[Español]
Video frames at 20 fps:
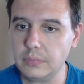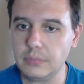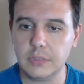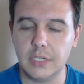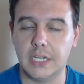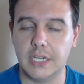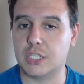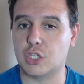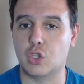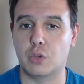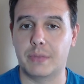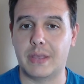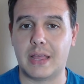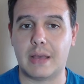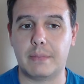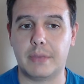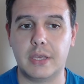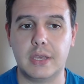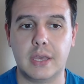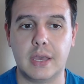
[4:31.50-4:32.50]
esto me da a
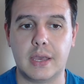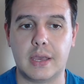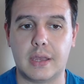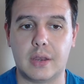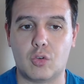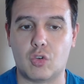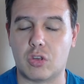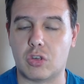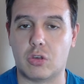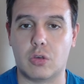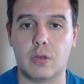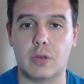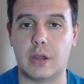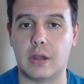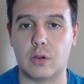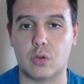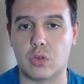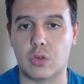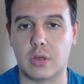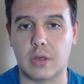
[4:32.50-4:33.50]
mí que no ha sido de la
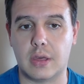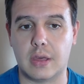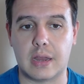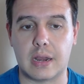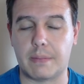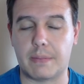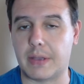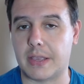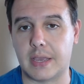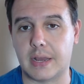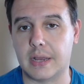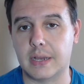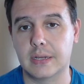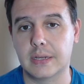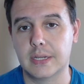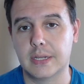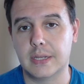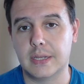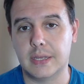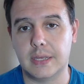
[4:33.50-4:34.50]
noche a la mañana
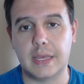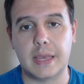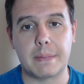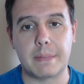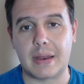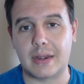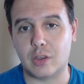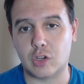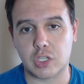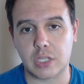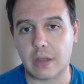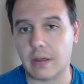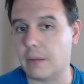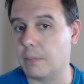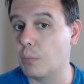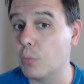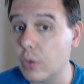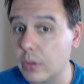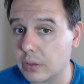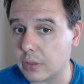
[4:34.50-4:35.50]
y que Mario estaba
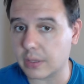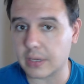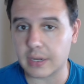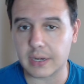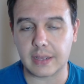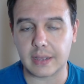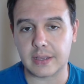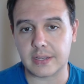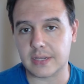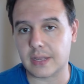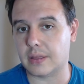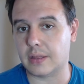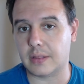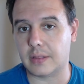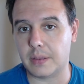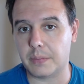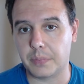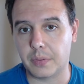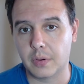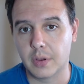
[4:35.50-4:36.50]
muy cerca desde hace
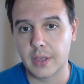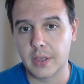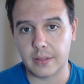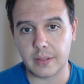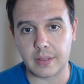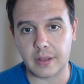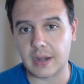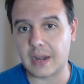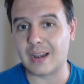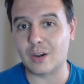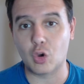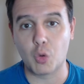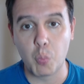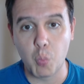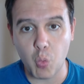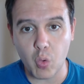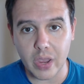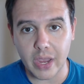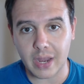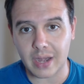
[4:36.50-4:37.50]
tiempo de tener algo
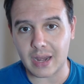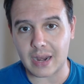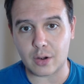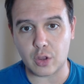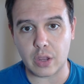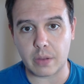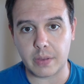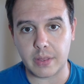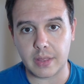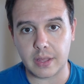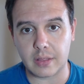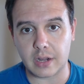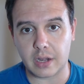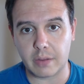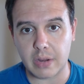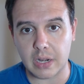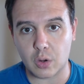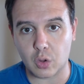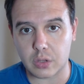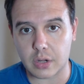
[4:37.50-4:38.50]
muy claro y evidente a
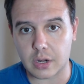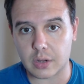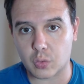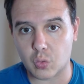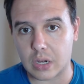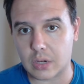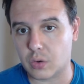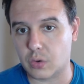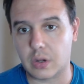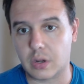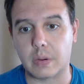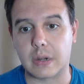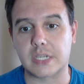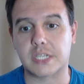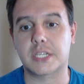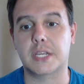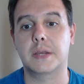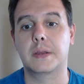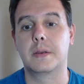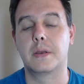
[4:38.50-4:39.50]
nivel contractual con el Barça.
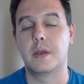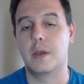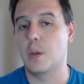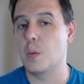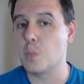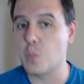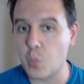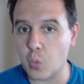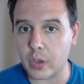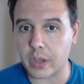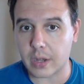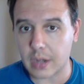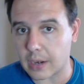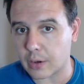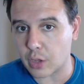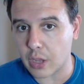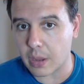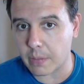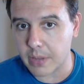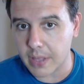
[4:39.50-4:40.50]
Muy claro
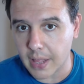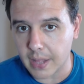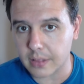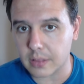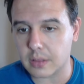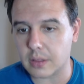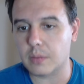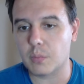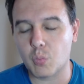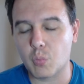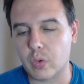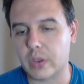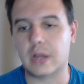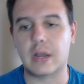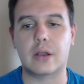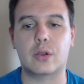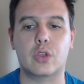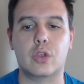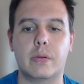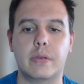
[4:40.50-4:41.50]
y evidente, muy
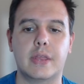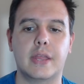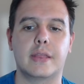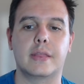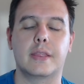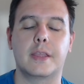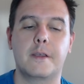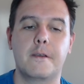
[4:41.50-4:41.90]
claro y evidente.